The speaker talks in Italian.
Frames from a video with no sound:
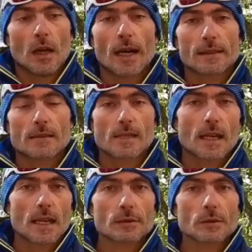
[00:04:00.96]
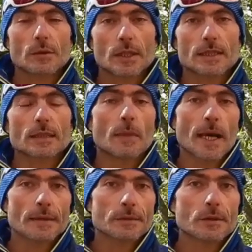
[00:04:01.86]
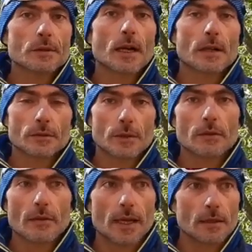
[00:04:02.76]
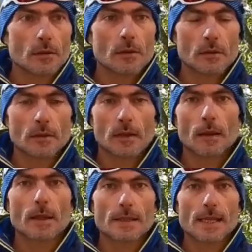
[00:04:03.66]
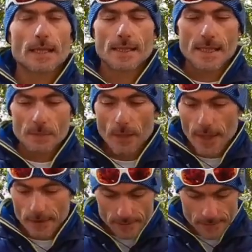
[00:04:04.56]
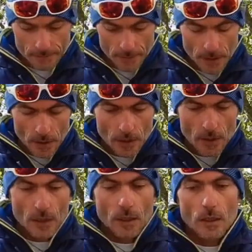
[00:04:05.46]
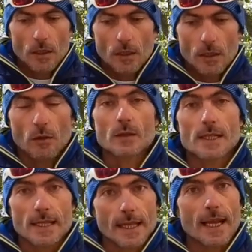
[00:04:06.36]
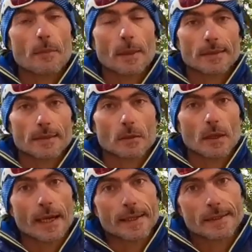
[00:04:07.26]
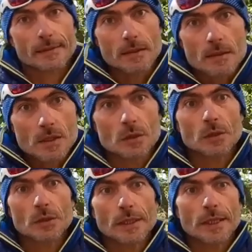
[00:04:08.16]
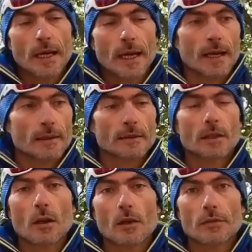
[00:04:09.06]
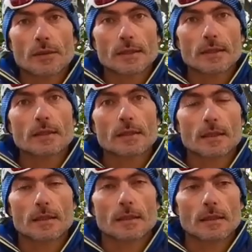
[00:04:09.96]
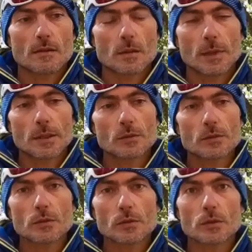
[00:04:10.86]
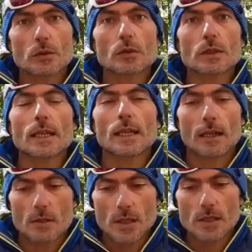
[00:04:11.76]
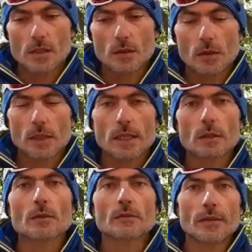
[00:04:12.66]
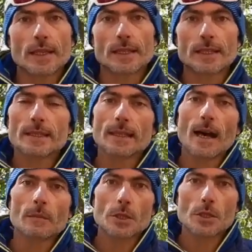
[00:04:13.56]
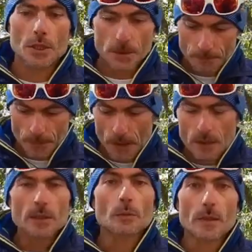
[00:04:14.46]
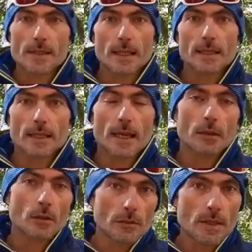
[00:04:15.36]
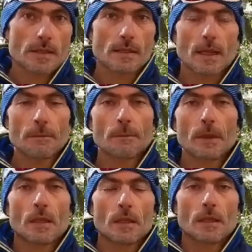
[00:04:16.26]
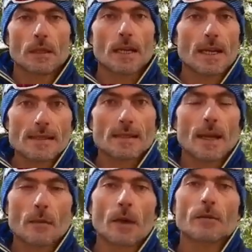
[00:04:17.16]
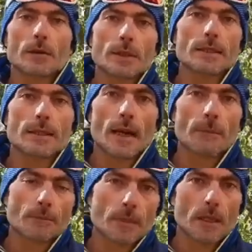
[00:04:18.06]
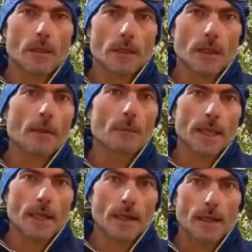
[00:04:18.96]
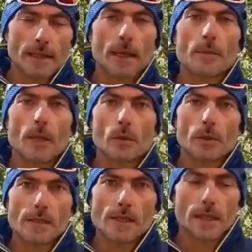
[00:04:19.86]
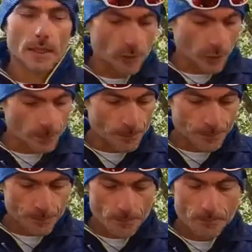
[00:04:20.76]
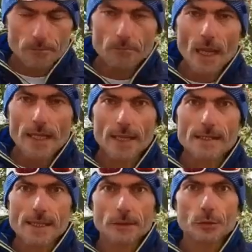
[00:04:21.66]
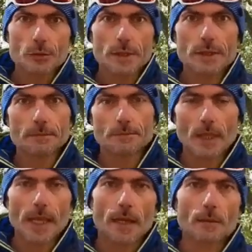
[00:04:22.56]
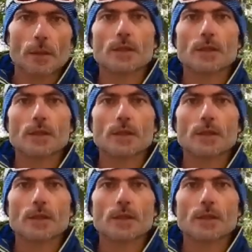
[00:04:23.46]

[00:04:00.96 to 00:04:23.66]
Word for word: a scalatori di medio alto livello abbastanza esperti consiglierei particolare attenzione a neofiti soprattutto nella gestione con freni dinamici tipo il secchiello vista eh, l'estrema fluidità eh, appena che abbiamo descritto. Grazie a tutti e al